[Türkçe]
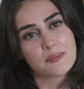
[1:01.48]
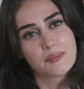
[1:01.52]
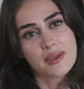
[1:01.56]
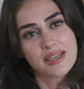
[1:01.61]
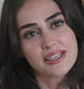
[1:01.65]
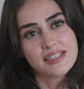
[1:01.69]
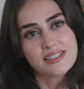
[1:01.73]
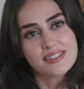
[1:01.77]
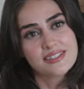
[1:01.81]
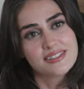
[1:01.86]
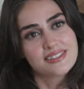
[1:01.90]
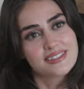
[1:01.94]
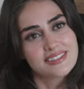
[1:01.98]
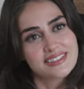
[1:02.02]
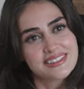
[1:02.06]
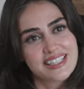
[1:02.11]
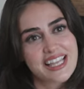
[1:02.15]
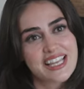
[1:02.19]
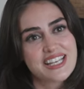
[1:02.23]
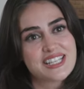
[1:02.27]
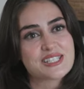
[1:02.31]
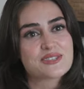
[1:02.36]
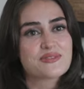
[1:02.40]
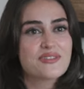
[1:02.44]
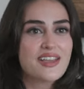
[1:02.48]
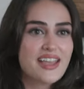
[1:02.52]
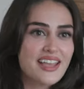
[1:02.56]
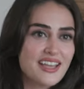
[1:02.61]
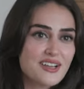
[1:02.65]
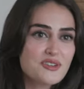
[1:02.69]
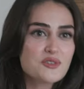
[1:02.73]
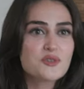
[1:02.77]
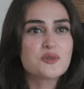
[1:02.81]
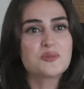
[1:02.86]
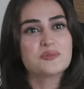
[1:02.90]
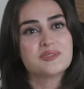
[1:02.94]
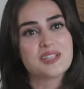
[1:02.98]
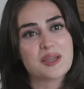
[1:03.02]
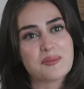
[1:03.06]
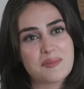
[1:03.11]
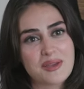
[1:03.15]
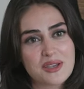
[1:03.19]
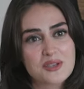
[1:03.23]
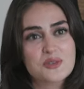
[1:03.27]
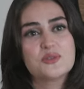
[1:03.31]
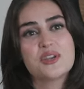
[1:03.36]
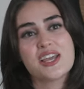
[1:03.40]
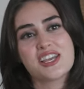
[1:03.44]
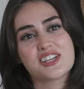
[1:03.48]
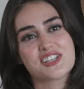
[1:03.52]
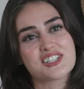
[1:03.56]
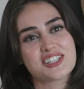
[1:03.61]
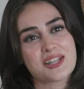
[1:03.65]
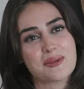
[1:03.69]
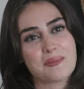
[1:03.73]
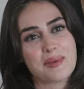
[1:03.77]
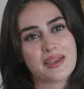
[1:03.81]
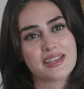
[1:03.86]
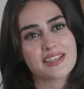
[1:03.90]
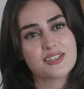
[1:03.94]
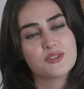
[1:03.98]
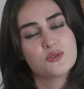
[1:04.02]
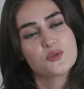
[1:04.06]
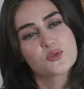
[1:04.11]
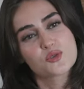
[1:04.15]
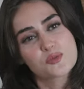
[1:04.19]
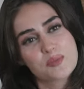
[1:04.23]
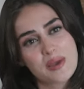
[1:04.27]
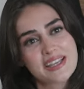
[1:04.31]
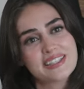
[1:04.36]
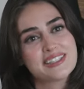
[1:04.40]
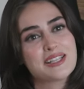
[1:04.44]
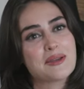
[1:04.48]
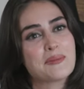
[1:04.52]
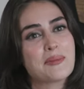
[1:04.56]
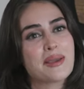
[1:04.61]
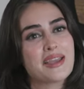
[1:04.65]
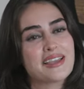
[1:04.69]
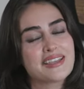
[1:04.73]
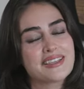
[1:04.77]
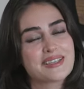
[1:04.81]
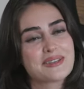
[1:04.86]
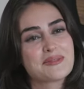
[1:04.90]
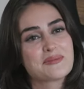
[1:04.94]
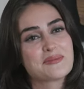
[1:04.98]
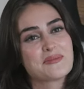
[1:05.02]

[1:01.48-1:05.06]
demek deniz ve kum demek, güneş demek, yüzmek demek.